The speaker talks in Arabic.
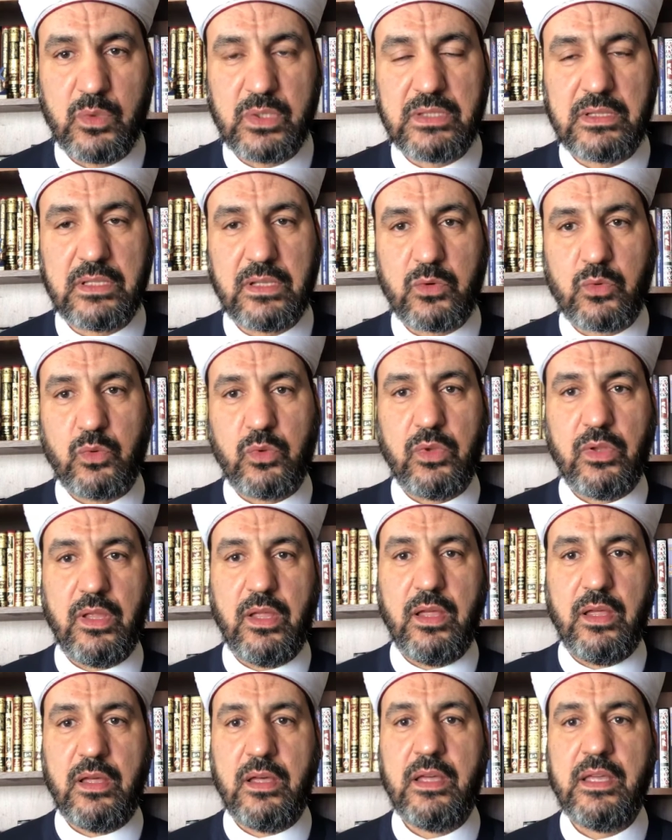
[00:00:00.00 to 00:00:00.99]
واتقوا
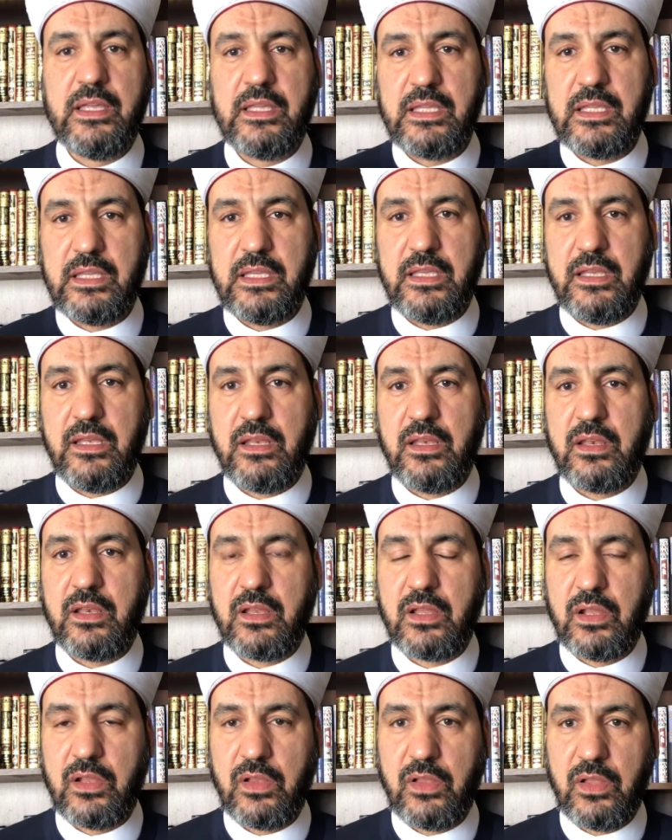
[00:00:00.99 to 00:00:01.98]
الله إن
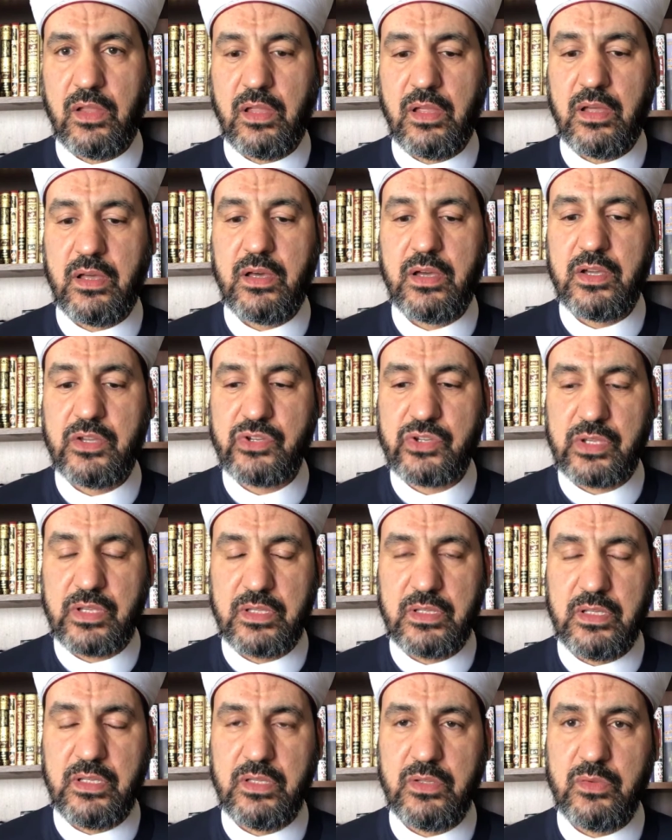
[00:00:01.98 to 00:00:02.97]
الله
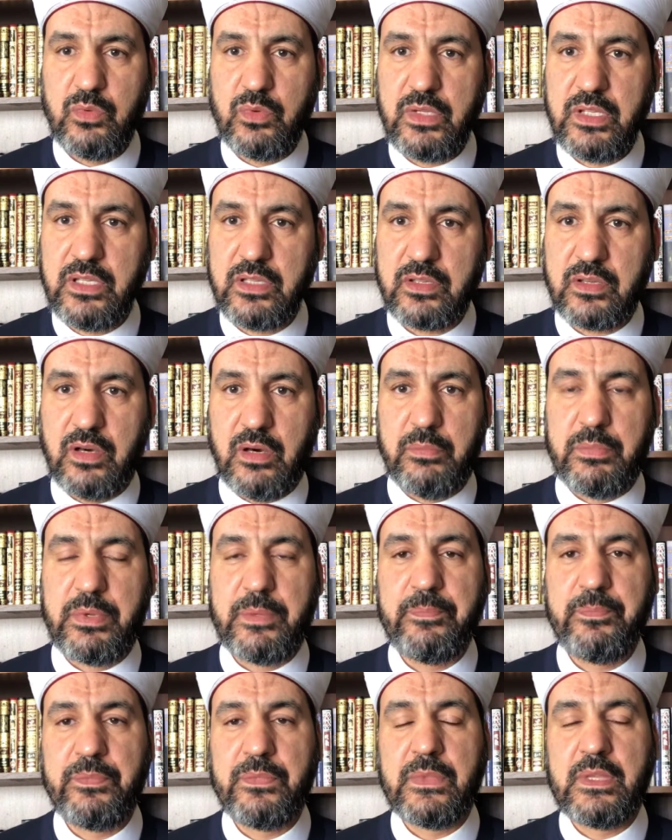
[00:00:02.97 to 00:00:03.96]
شديد العقاب
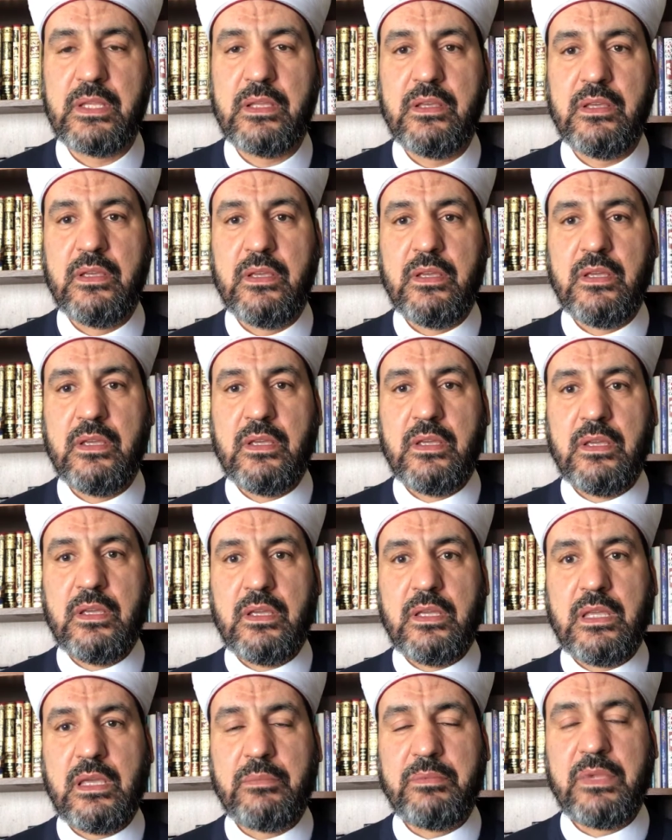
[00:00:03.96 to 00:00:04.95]

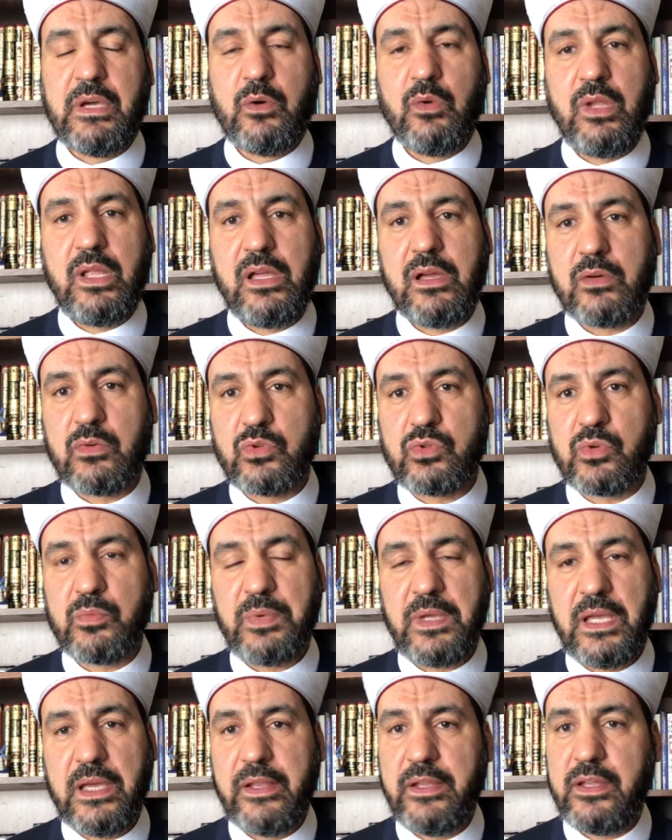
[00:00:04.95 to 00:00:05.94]
يبدأ الحق
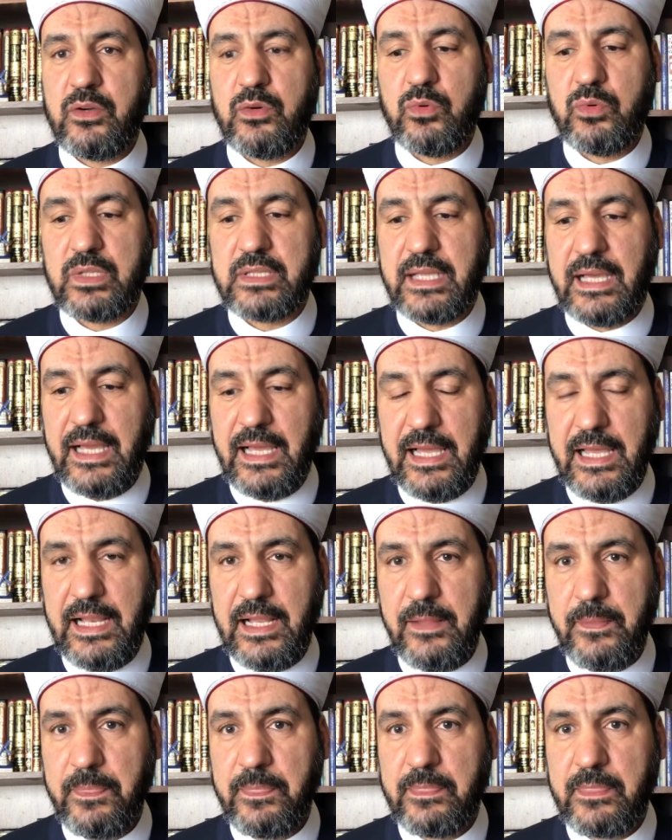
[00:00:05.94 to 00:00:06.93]
سبحانه وتعالى
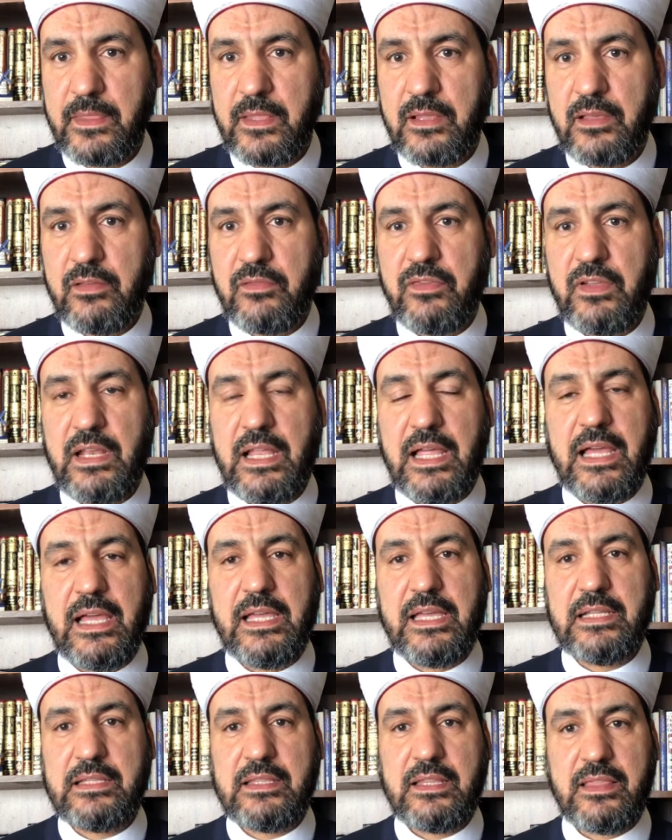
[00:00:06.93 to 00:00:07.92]
في
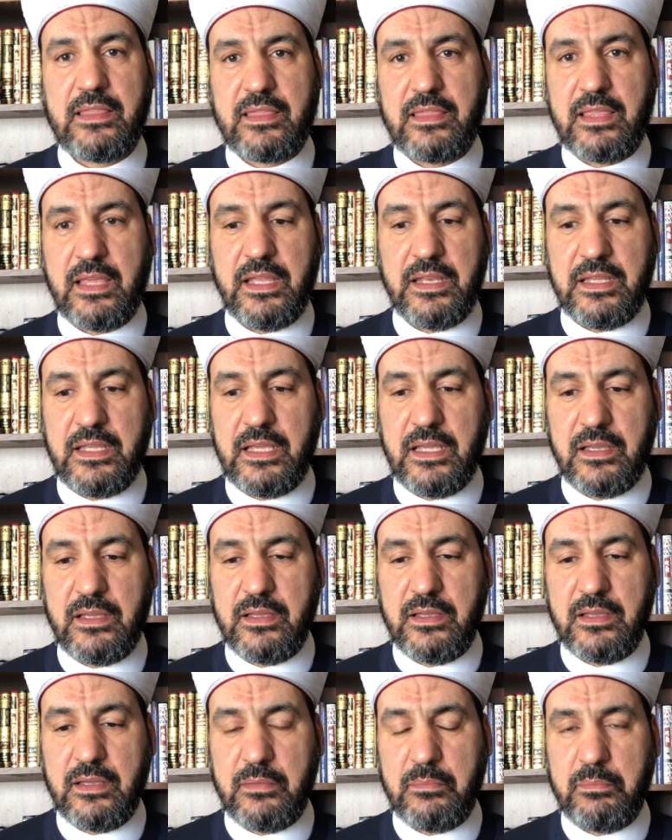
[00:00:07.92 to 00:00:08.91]
الآية الثانية
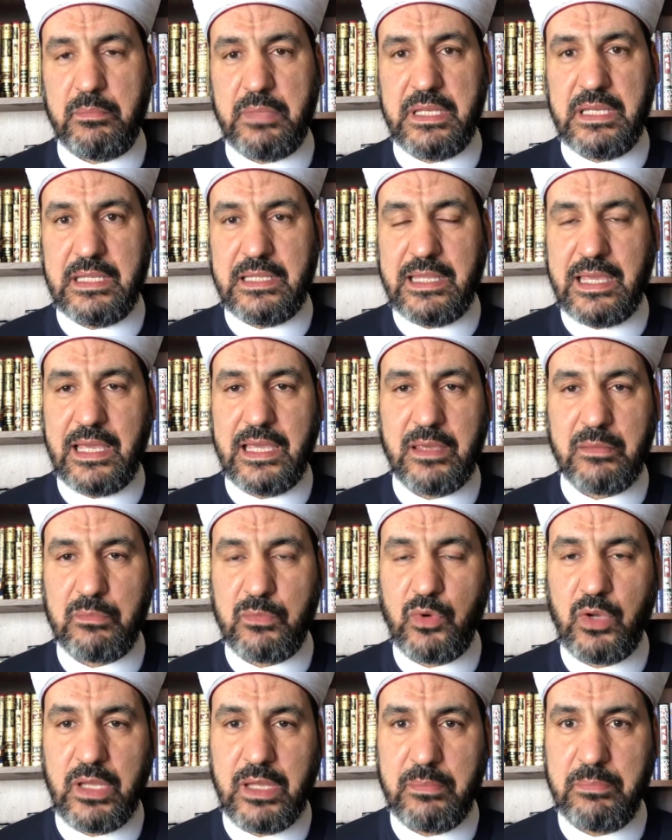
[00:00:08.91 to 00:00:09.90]
بنداء
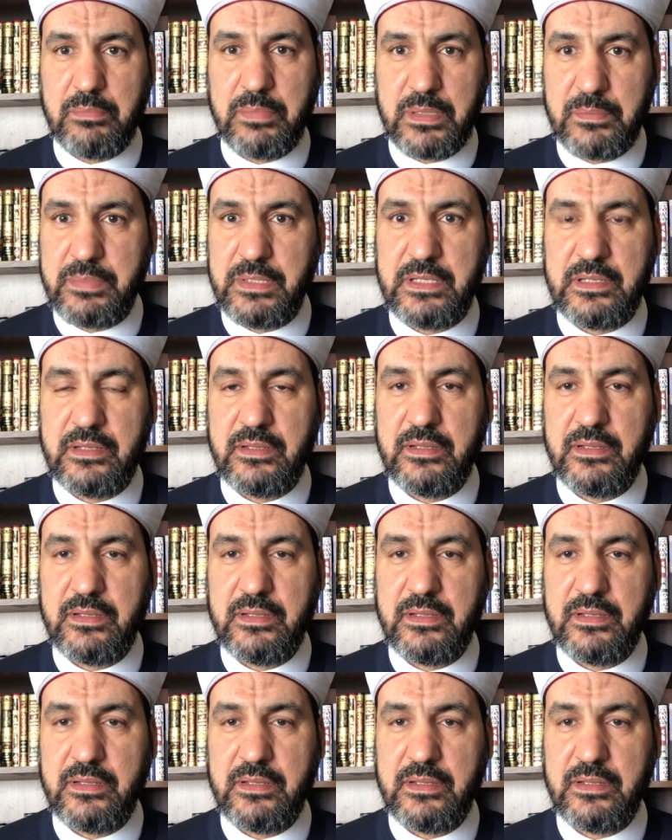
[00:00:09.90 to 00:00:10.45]
محبب